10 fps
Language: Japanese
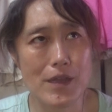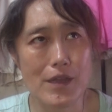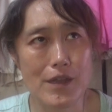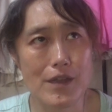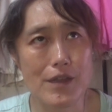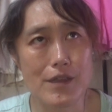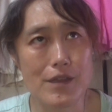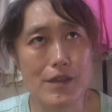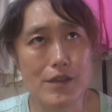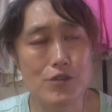
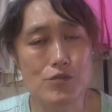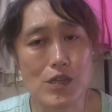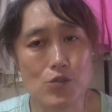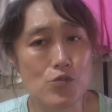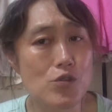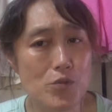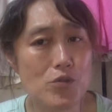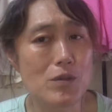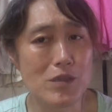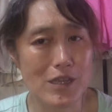えー、急性糖尿
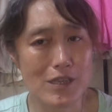病とかみたい